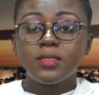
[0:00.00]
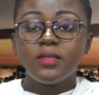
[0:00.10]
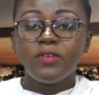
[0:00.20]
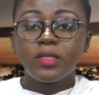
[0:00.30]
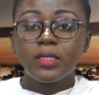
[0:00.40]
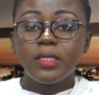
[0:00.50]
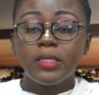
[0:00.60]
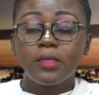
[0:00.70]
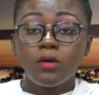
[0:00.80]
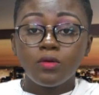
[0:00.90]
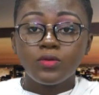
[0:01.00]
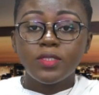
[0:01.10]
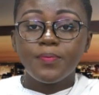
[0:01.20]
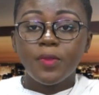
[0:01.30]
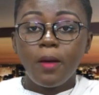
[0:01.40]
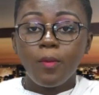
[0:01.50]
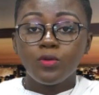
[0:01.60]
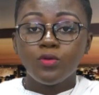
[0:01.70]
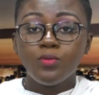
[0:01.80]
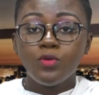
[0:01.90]
C'est vendredi 30
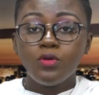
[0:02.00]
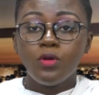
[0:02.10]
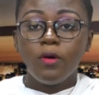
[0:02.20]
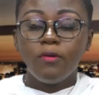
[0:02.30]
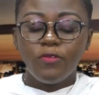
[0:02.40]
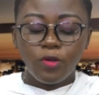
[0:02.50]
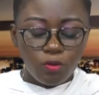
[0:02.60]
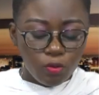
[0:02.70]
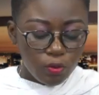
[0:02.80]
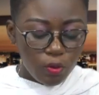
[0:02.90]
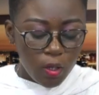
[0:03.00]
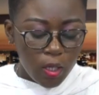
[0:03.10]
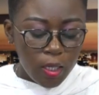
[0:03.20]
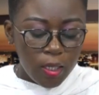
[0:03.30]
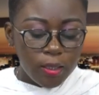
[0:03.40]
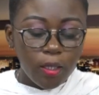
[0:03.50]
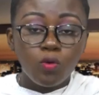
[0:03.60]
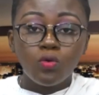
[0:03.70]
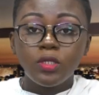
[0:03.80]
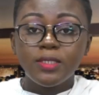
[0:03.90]
septembre 2022. Des
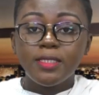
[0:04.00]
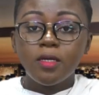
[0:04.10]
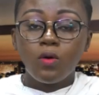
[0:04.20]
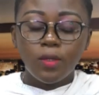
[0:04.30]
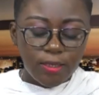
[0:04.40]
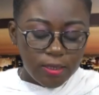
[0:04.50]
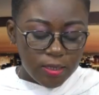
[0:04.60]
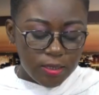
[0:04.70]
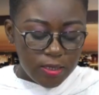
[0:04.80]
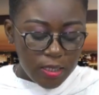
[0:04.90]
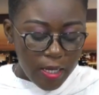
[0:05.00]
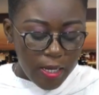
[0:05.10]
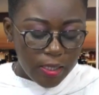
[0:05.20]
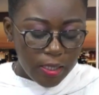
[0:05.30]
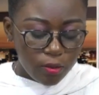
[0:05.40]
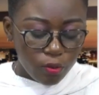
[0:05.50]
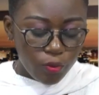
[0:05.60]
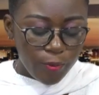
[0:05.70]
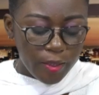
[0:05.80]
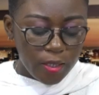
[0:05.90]
coups de tir ont été signalés dans
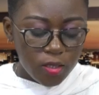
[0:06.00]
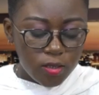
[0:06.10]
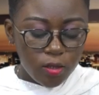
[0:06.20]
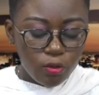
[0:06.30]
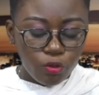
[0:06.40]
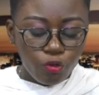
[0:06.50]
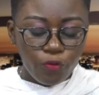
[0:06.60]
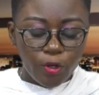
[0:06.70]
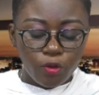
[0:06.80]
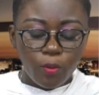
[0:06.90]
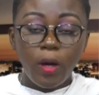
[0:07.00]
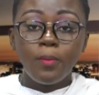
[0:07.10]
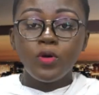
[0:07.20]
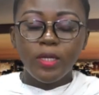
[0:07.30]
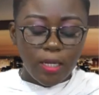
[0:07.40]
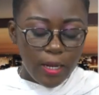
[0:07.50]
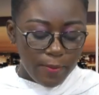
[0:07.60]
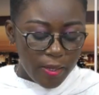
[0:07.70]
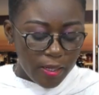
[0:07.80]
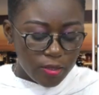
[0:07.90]
le pays. Selon le gouvernement
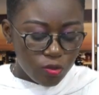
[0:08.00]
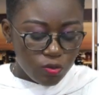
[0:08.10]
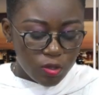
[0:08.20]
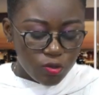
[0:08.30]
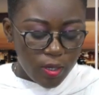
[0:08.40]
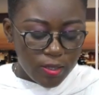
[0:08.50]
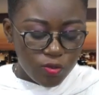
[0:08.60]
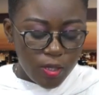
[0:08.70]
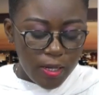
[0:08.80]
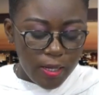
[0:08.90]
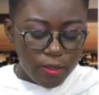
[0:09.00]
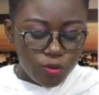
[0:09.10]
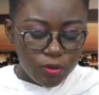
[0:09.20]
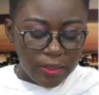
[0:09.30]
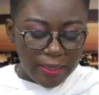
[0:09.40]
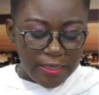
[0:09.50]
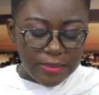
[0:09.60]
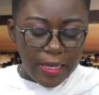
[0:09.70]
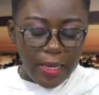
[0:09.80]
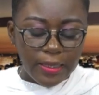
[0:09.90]
burkinabé, la situation actuelle est une
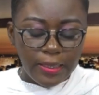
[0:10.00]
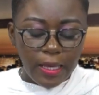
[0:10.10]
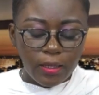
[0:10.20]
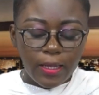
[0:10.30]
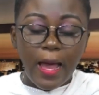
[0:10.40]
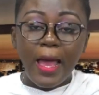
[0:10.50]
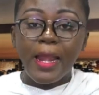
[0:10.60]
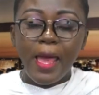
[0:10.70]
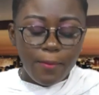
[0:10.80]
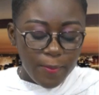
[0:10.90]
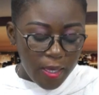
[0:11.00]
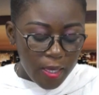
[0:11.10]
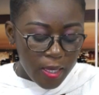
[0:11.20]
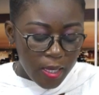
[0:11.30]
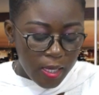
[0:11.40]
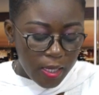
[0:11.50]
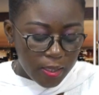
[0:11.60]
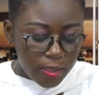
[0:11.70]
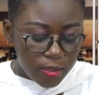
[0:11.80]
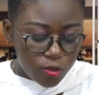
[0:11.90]
crise interne à l'armée
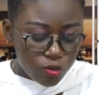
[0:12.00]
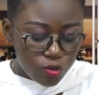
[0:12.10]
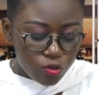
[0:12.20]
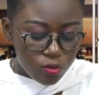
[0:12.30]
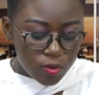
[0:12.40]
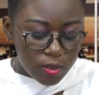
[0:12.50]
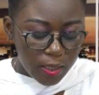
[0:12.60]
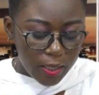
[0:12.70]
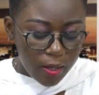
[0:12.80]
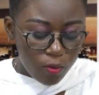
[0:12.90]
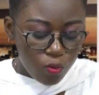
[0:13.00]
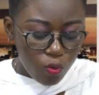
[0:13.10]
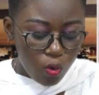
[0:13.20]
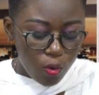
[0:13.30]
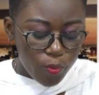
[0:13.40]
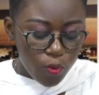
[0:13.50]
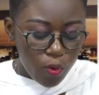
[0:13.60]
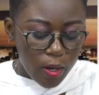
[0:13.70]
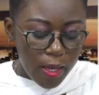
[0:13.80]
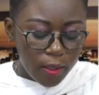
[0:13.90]
et des discussions seraient en cours
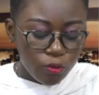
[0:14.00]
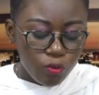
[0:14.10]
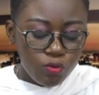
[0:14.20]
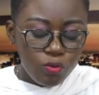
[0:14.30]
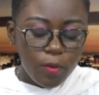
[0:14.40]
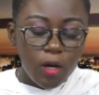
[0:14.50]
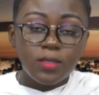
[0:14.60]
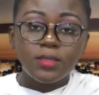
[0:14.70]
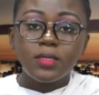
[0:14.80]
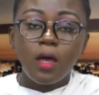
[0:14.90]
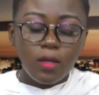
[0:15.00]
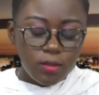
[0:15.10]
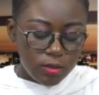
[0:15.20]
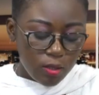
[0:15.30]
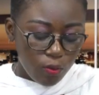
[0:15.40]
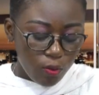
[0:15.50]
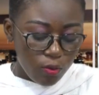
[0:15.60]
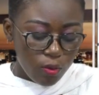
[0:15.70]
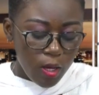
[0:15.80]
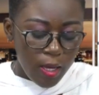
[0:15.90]
pour un donnement sans
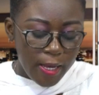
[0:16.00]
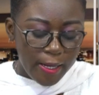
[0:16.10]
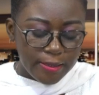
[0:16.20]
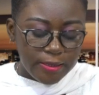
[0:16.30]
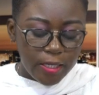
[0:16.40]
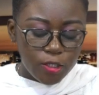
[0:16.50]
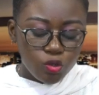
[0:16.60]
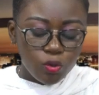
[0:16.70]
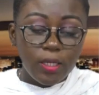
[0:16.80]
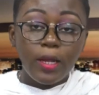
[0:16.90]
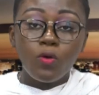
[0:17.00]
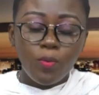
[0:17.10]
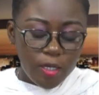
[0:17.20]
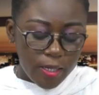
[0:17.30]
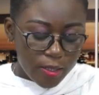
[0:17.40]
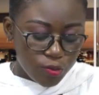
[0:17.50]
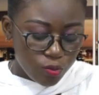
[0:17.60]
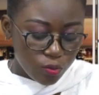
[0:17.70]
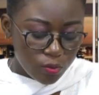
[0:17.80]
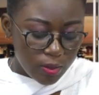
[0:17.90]
écueil. La direction de la
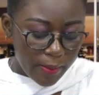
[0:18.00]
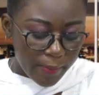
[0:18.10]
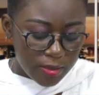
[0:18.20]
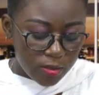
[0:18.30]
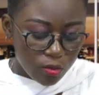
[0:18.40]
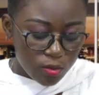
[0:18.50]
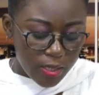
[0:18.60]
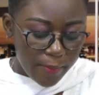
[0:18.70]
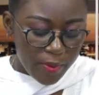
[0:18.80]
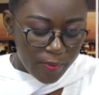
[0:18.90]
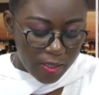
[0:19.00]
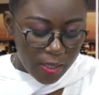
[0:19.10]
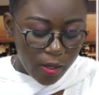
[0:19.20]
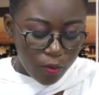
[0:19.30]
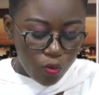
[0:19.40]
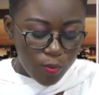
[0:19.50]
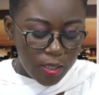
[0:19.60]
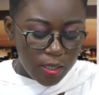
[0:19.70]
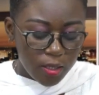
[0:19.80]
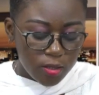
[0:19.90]
communication de la présidence a publié un
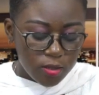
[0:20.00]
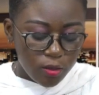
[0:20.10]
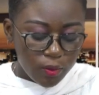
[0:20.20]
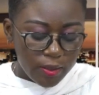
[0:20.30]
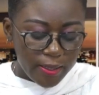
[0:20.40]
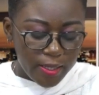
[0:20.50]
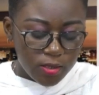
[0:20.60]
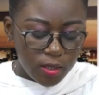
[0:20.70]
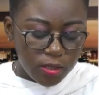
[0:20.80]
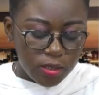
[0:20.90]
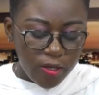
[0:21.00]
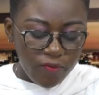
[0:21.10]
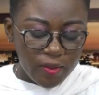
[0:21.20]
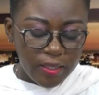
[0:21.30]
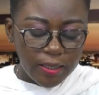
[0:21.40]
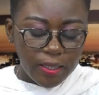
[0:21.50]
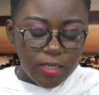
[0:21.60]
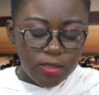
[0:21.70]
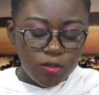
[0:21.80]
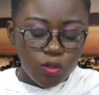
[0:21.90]
communiqué selon les textes. Les chefs de la
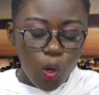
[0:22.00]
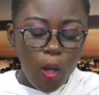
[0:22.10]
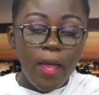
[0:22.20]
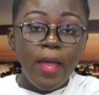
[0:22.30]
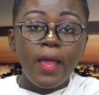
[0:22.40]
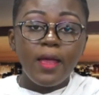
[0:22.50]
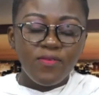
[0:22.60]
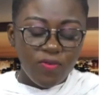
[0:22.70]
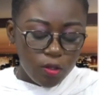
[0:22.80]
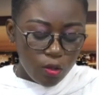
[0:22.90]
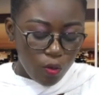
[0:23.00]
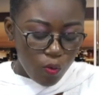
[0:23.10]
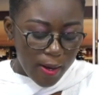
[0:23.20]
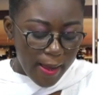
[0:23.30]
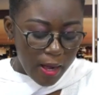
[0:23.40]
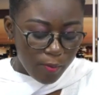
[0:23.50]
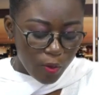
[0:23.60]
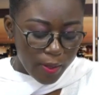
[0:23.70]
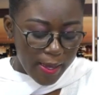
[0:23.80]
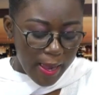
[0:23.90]
transition invitent au
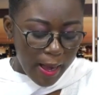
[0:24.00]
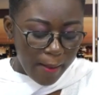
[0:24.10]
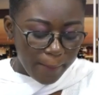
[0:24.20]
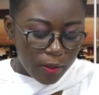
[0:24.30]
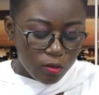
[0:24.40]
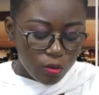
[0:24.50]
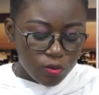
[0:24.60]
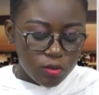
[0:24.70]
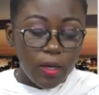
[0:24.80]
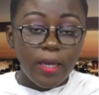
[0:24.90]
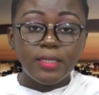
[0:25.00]
calme et à la prudence.